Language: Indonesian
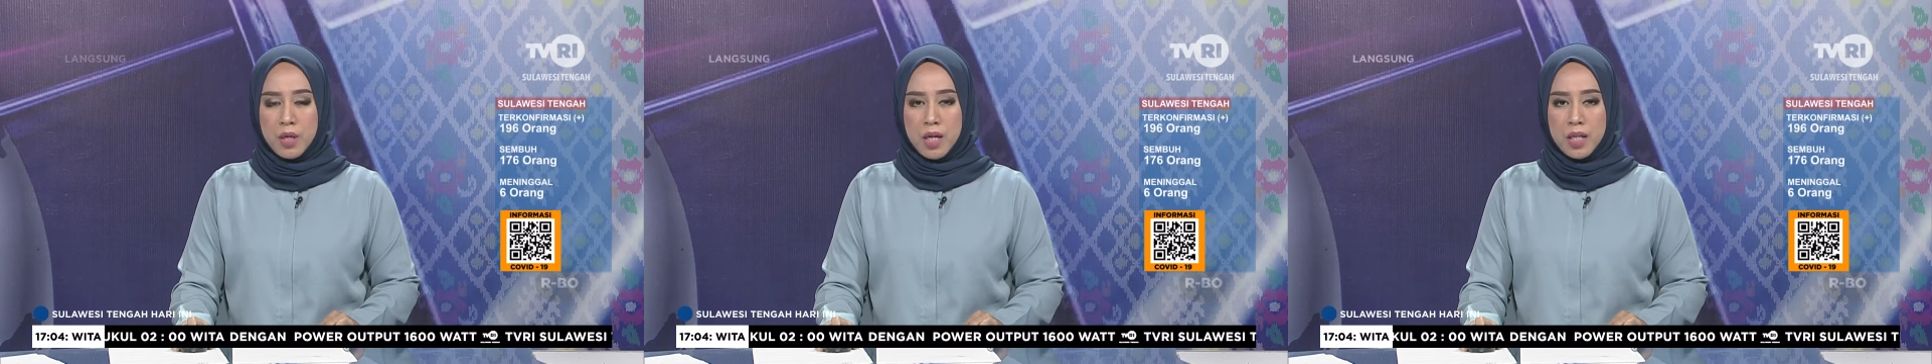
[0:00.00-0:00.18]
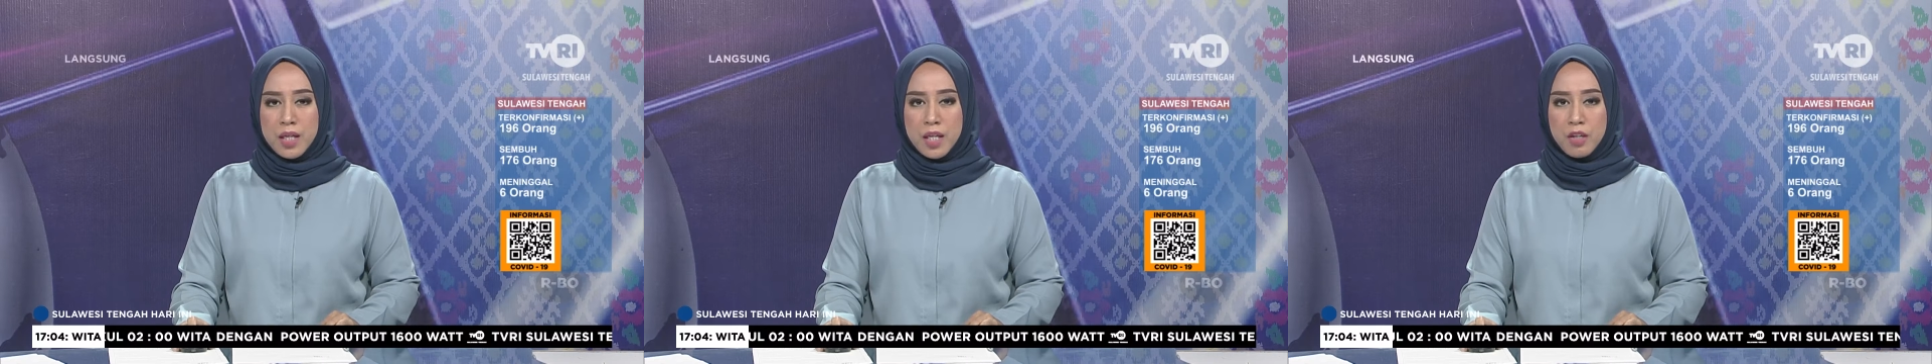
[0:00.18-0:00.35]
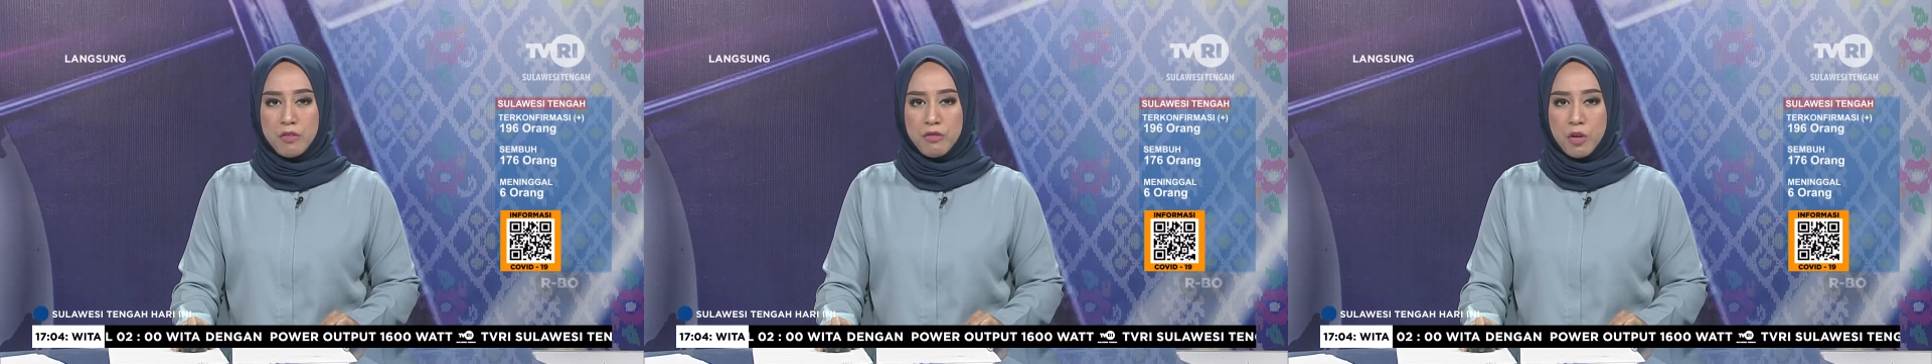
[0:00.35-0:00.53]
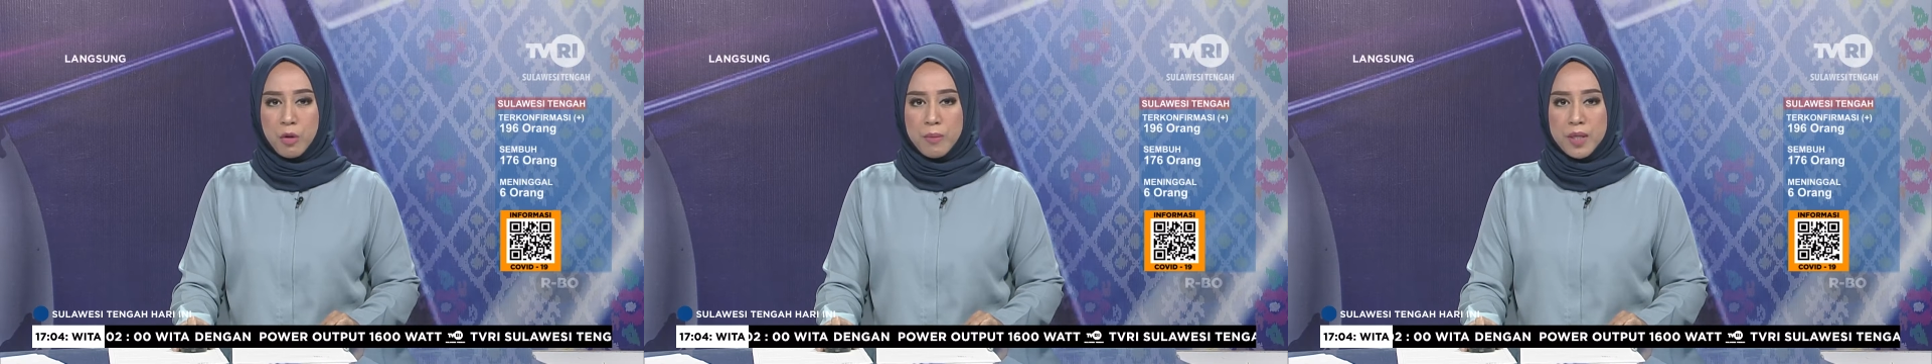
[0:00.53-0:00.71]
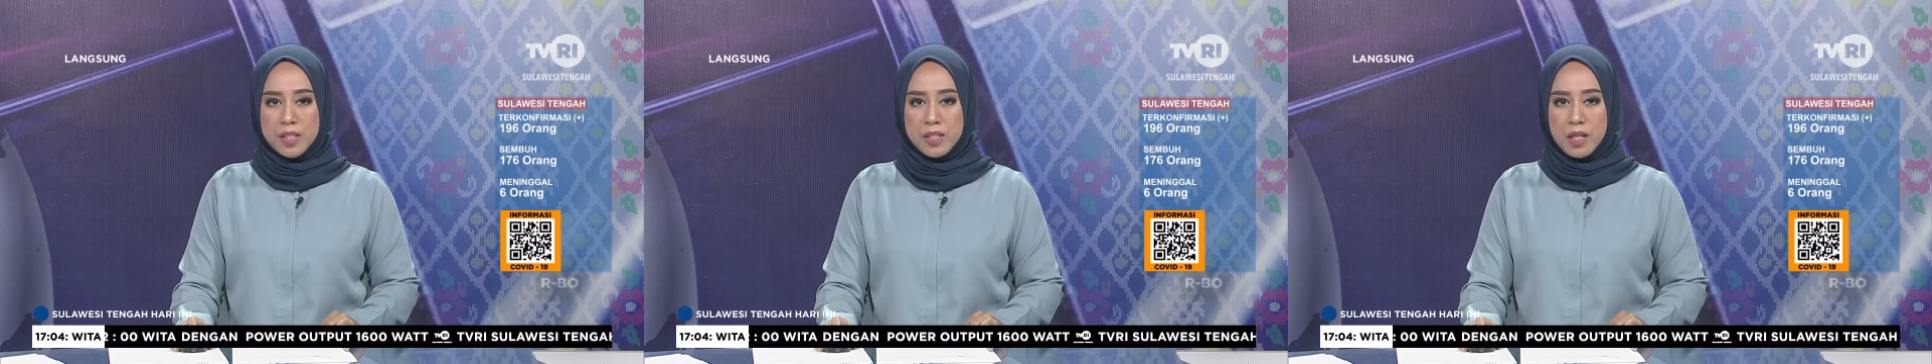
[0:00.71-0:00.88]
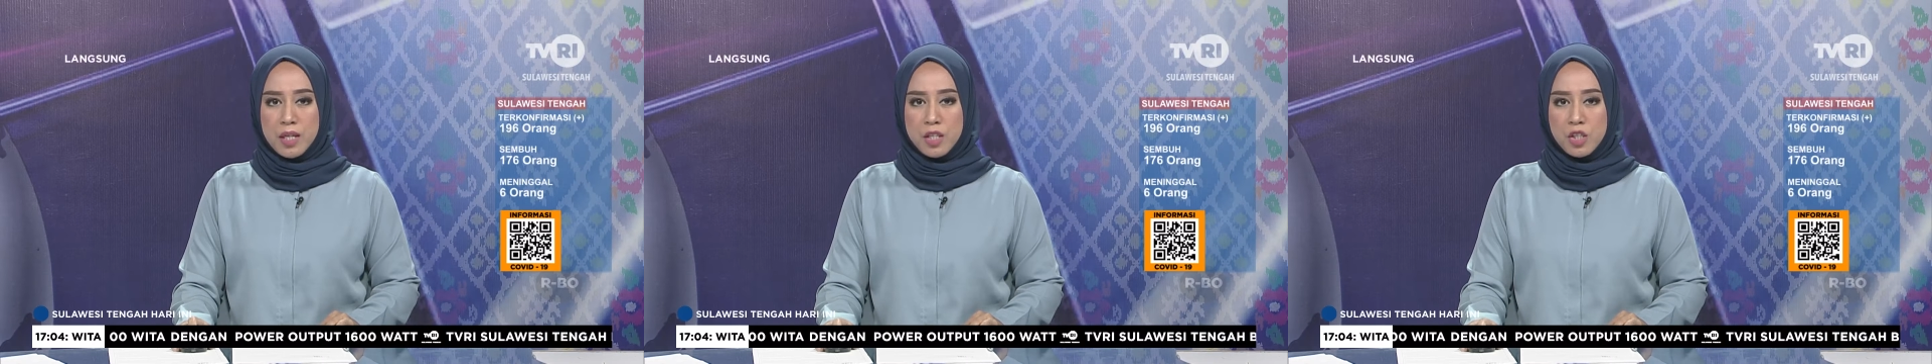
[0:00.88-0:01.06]
Beralih ke
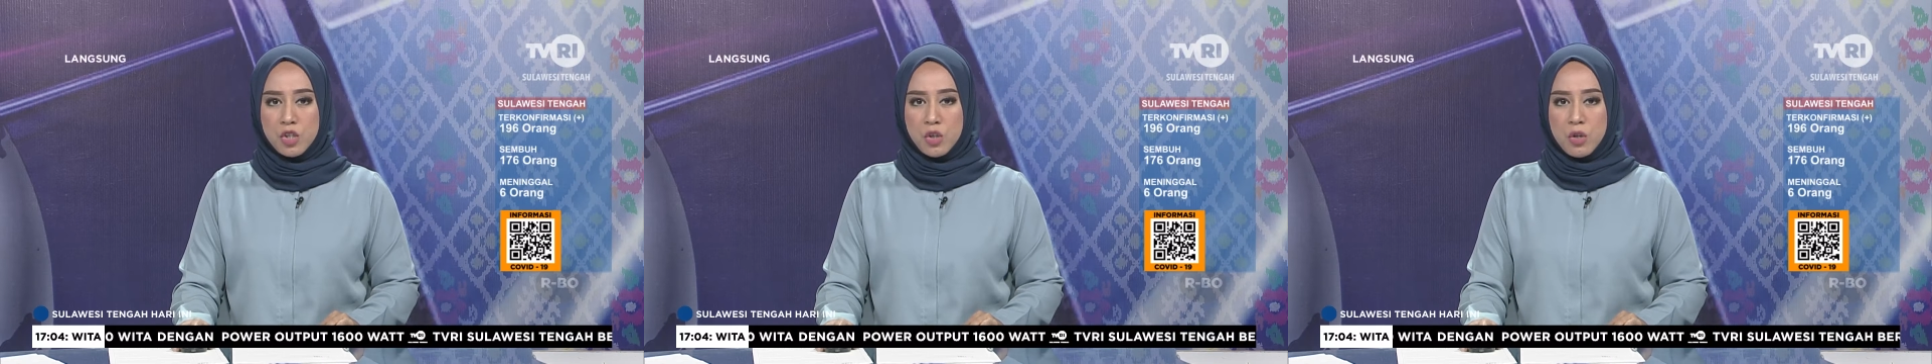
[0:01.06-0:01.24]
informasi lain,